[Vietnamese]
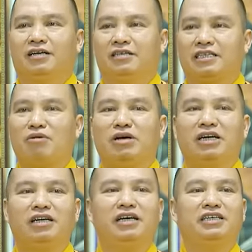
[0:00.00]
xong
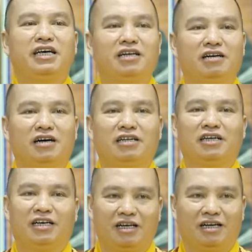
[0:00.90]
khi đi trên đường
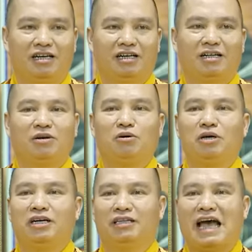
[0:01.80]
thì
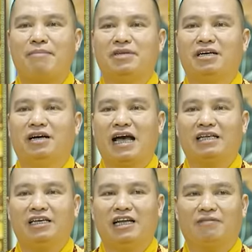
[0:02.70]
thôi tạm dừng a
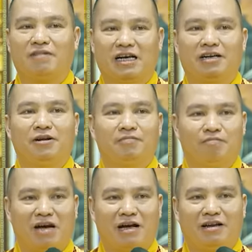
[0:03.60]
di đà phật
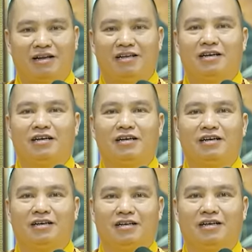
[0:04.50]
mà
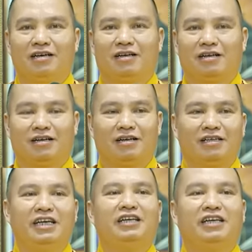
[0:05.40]

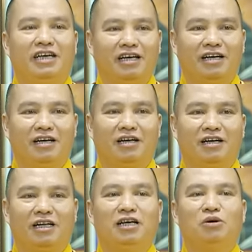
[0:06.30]
nhìn gì
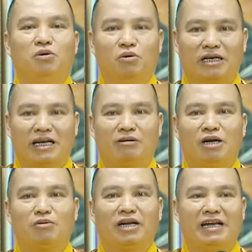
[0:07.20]
đi đúng luật giao
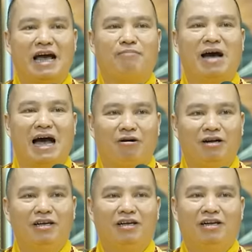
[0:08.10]
thông để đảm bảo
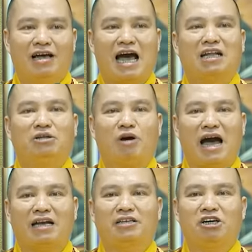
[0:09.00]
an
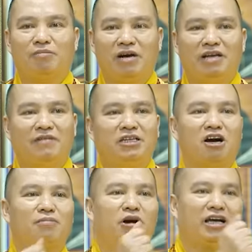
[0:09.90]
toàn cho mình và
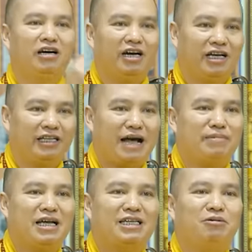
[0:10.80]
cho mọi người
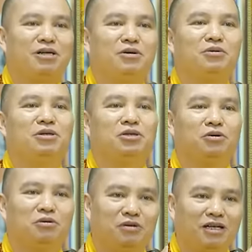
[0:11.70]
tham gia giao thông
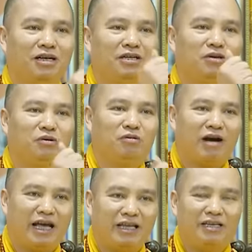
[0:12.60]
chung chung
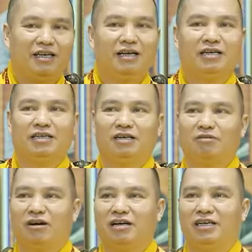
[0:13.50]
quanh chứ
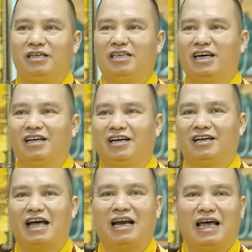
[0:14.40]
lúc đó đi trên ờ,
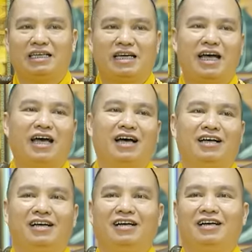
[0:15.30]
đang lái xe
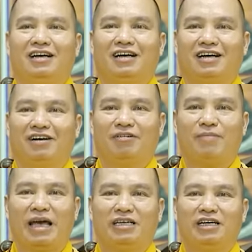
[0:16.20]
à,
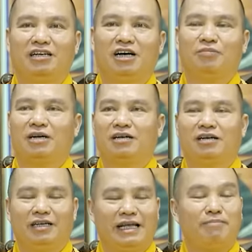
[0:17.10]
máy trên đường mà
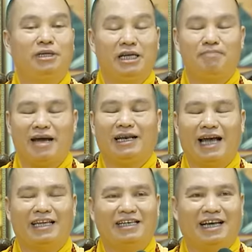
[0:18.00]
cứ nhắm tít mắt lại
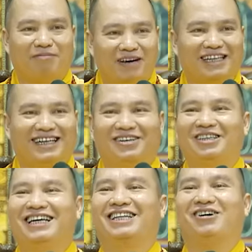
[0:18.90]
a di đà phật thì
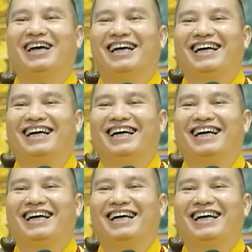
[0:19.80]
thôi chết toi